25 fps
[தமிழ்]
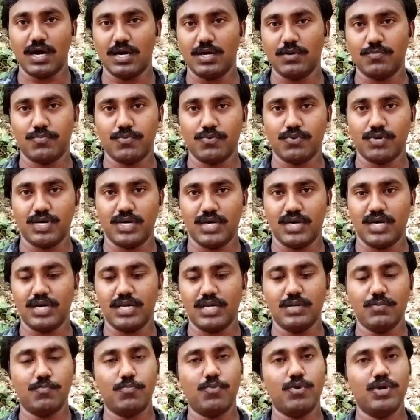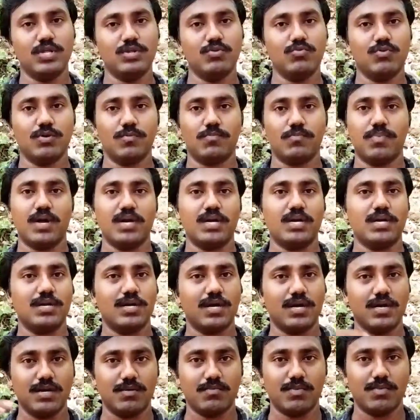காலப்போக்கில் இப்போலேருந்து ஒரு
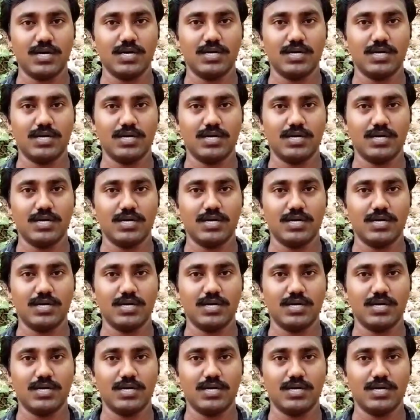பன்னெண்டாயிரம்